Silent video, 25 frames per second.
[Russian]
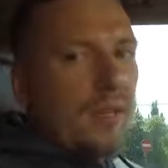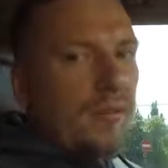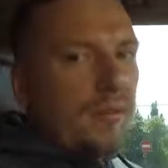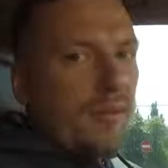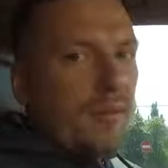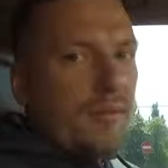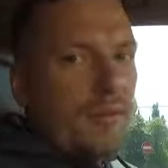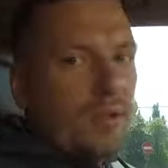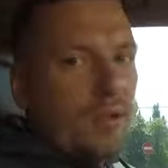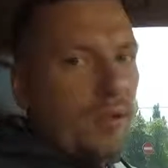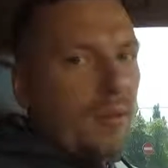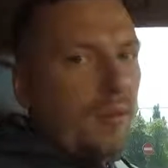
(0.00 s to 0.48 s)

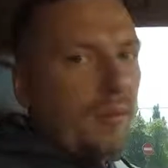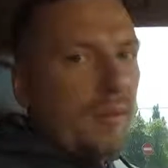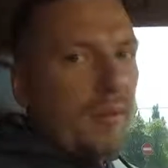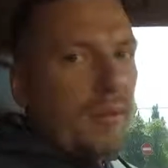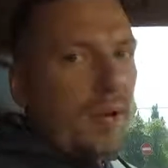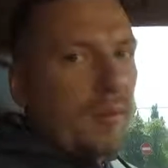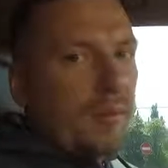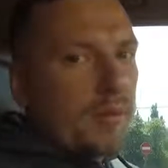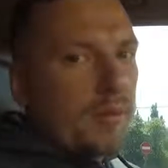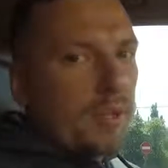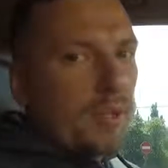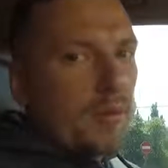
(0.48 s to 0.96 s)
Во всем
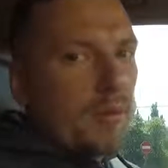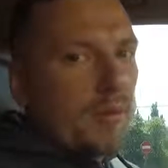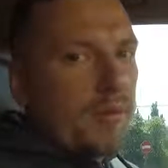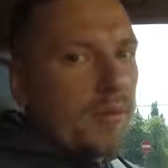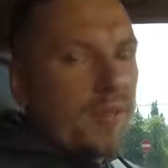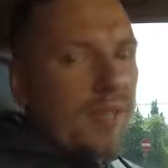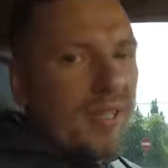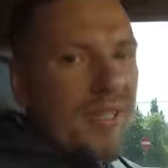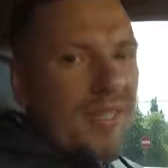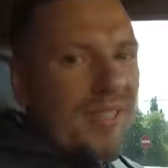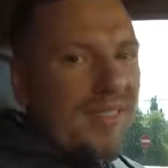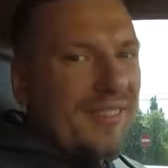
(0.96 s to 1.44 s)

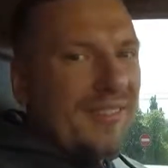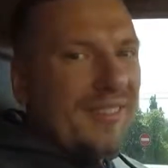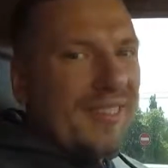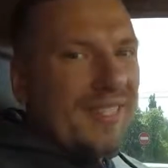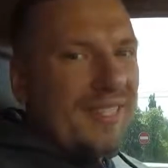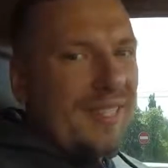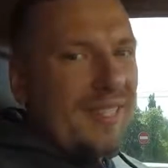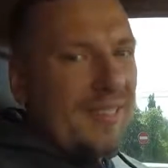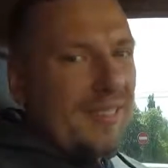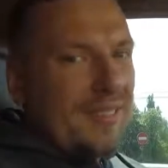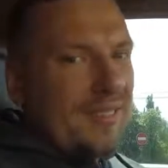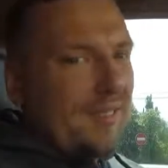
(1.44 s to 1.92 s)
абсолютно и
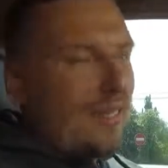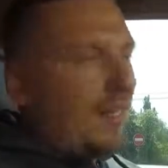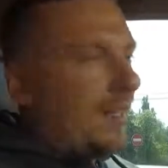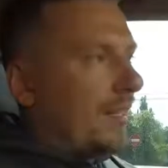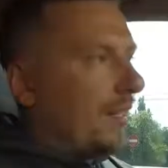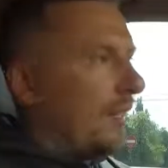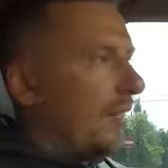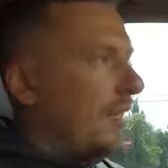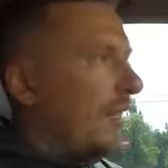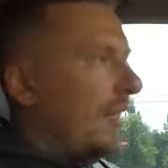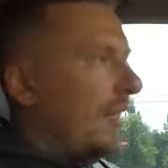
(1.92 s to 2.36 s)
везде так.